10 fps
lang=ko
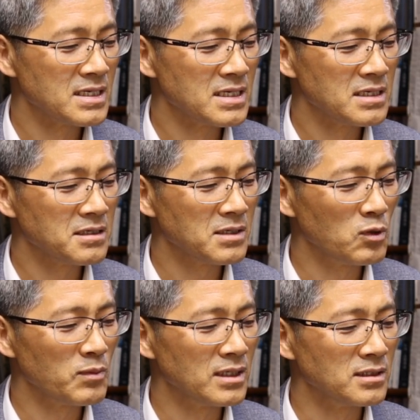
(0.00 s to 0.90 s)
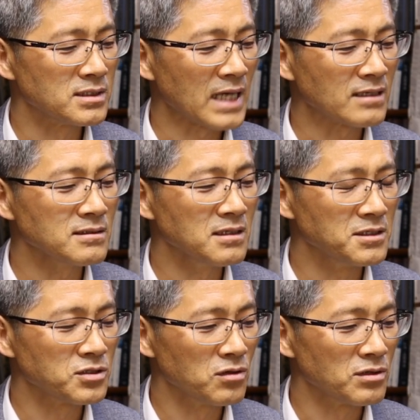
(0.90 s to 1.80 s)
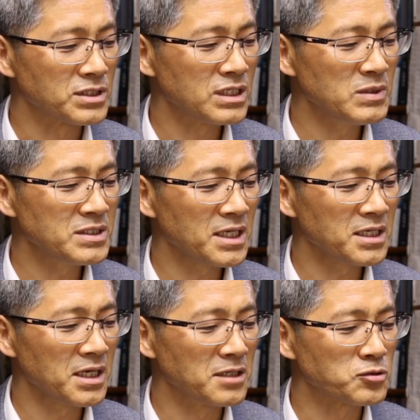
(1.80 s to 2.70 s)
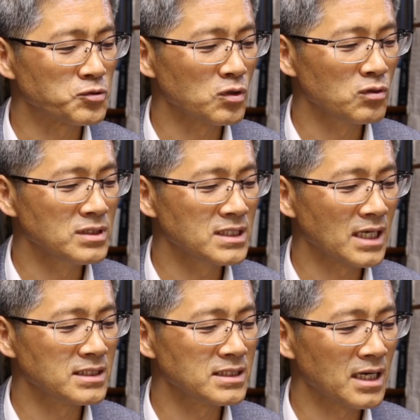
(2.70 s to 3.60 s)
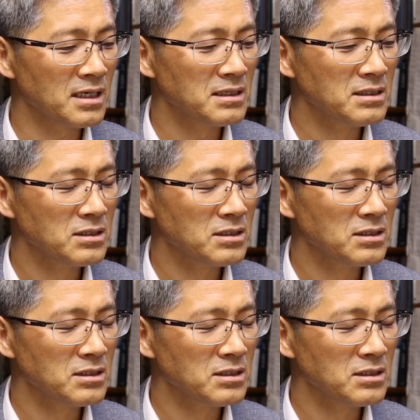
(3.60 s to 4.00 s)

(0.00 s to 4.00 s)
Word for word: 여기 보면은 작은 글씨로 12세기의 수도원장이자